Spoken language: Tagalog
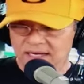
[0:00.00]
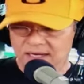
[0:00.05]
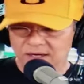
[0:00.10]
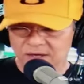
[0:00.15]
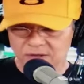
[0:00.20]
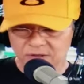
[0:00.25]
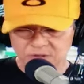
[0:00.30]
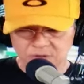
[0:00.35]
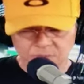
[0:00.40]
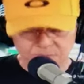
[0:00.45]

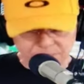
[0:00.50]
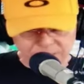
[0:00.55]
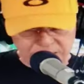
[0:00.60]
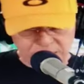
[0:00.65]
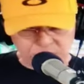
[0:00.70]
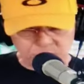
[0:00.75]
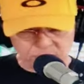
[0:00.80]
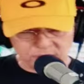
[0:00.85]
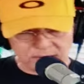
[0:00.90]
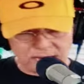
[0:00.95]
Oh, yung
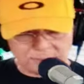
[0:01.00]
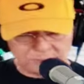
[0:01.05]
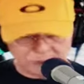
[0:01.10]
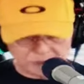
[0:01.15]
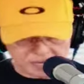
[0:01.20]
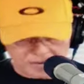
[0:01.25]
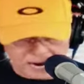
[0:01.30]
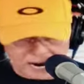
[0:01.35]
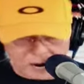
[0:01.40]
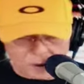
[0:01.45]
picture nga
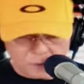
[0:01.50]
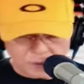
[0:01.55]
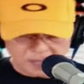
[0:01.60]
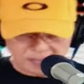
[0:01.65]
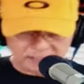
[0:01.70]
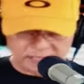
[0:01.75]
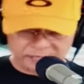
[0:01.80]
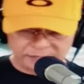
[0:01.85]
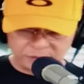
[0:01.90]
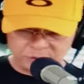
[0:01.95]
po'y
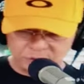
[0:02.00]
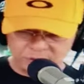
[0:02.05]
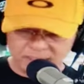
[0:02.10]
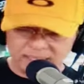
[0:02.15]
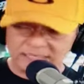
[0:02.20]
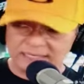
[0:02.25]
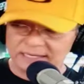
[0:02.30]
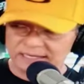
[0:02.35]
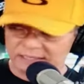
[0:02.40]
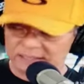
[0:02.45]
kahawig ng inyong
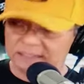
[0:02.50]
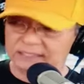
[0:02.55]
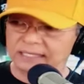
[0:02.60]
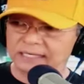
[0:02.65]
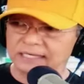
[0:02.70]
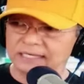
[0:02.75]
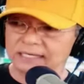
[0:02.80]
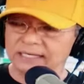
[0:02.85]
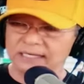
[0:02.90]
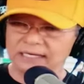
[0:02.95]

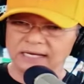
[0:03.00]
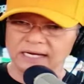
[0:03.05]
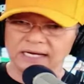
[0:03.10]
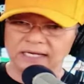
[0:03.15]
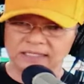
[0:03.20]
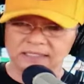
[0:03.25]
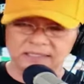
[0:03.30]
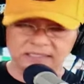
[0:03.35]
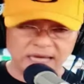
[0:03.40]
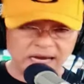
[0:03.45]
kliyente
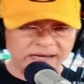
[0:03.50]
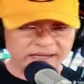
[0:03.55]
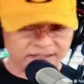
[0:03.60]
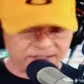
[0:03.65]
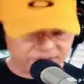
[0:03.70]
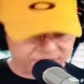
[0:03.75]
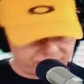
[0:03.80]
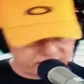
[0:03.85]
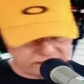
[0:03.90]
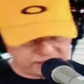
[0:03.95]
at
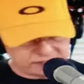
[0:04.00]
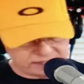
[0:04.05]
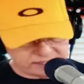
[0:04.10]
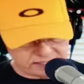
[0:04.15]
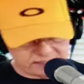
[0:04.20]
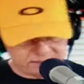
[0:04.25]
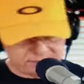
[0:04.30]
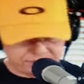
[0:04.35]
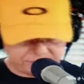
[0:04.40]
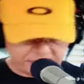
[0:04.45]
Chinese
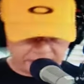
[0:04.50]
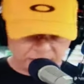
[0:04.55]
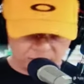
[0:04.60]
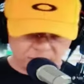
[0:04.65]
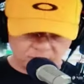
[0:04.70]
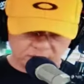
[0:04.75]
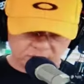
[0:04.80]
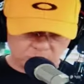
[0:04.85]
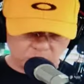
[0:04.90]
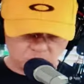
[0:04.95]
citizen
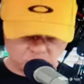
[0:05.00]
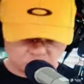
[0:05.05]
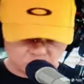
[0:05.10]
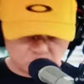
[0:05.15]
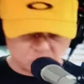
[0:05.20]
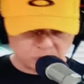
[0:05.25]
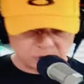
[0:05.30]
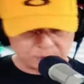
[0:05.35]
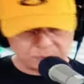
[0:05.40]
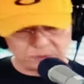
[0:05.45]
pero ang
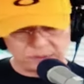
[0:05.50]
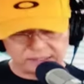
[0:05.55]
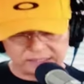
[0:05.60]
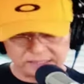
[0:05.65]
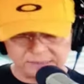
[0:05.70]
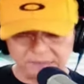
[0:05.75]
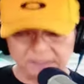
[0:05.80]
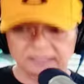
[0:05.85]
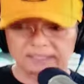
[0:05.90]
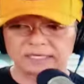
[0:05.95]
tinutukoy po ng
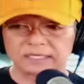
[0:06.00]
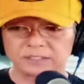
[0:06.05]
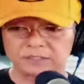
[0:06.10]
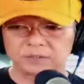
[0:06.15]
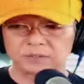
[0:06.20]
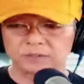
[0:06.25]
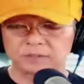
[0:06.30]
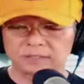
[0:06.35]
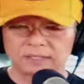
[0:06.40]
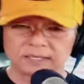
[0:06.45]

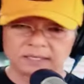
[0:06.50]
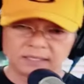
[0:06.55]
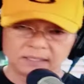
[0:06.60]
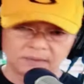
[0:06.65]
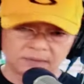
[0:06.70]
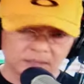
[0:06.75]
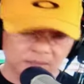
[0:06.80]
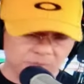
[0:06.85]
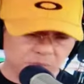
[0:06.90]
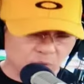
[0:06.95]
immigration,
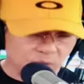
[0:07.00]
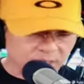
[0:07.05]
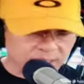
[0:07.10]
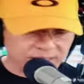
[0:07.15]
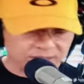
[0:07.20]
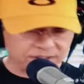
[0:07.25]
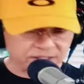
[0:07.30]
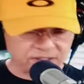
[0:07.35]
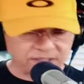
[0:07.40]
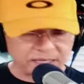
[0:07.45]

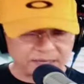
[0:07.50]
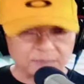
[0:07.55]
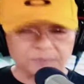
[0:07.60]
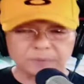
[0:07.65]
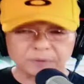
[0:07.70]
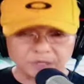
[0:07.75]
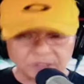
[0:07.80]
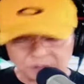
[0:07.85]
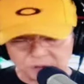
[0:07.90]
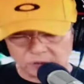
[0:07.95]
mukhang it's the same
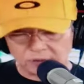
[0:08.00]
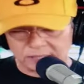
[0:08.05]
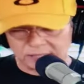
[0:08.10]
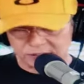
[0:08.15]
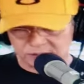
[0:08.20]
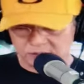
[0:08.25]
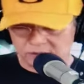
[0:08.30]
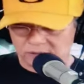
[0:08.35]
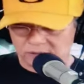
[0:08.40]
person as